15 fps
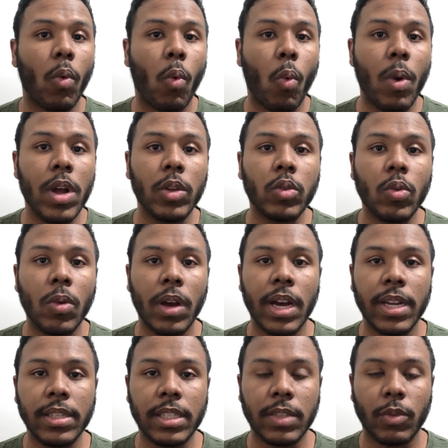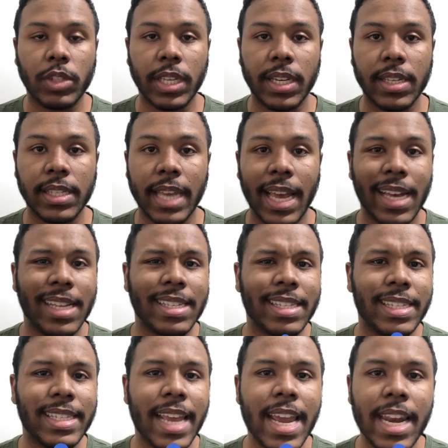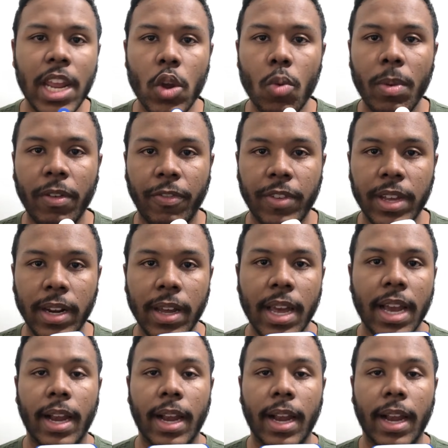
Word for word: o quanto antes se você quiser, sem nenhuma fila,